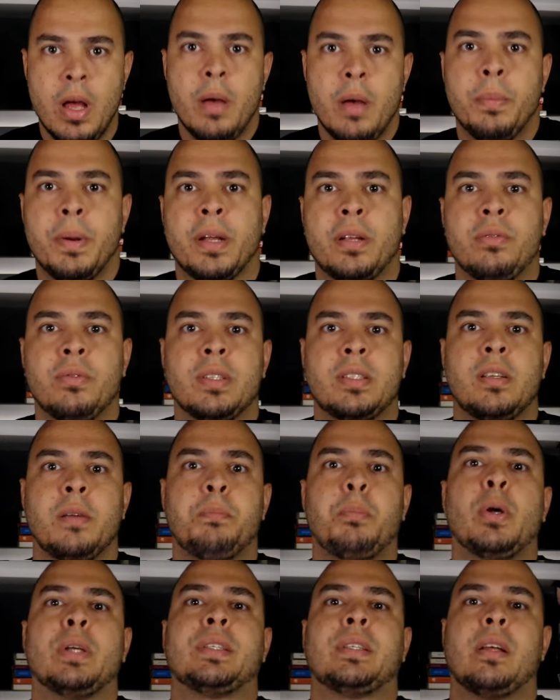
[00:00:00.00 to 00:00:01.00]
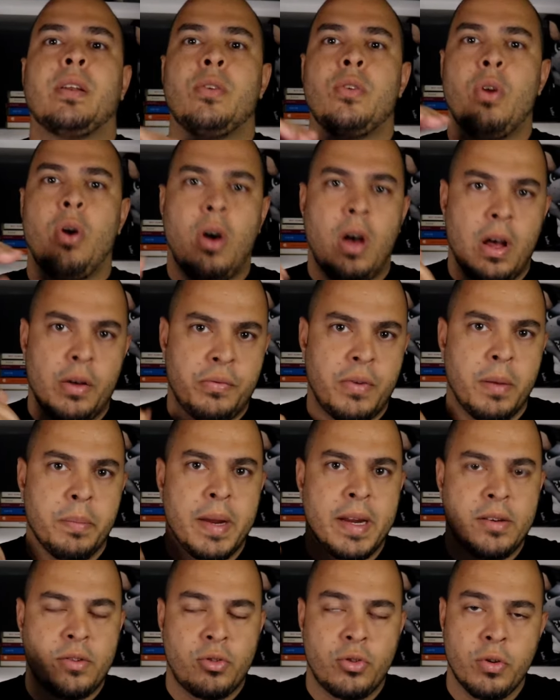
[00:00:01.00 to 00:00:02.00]
para que você possa
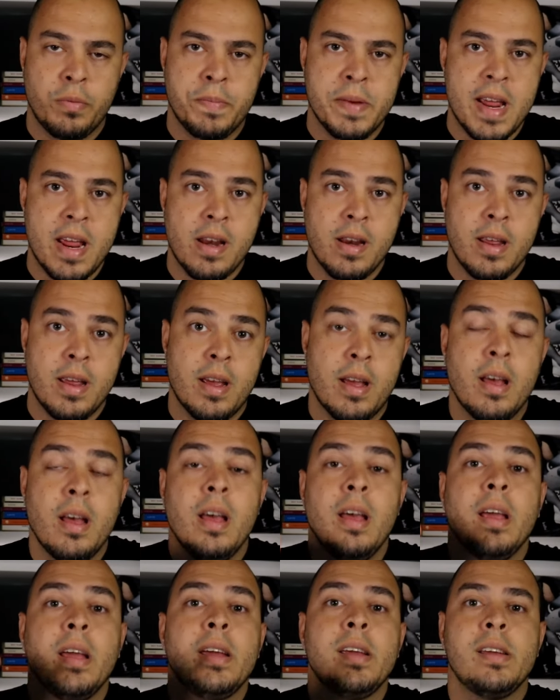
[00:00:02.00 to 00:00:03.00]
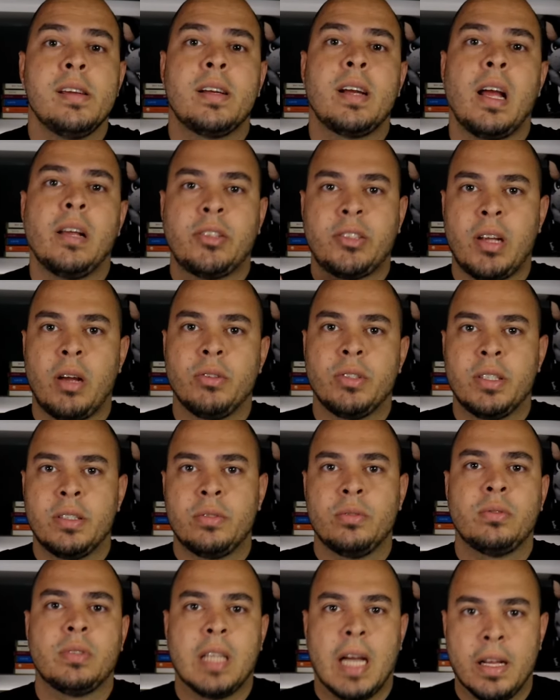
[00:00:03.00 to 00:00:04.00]
novamente surpreender e encaixar os
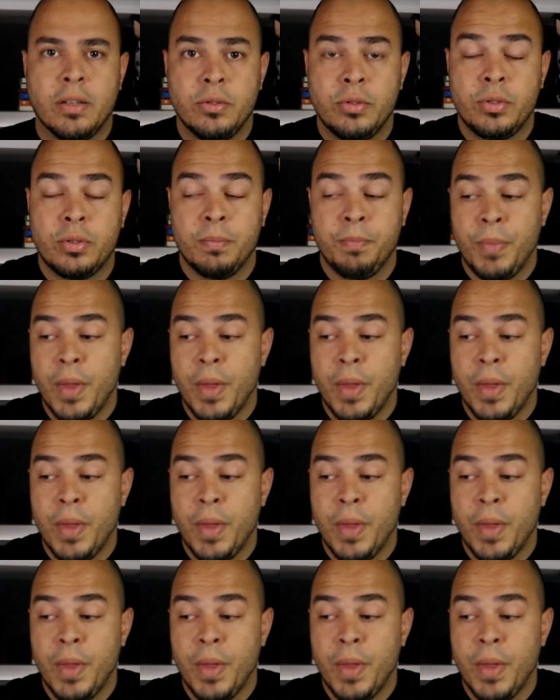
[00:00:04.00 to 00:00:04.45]
resultados.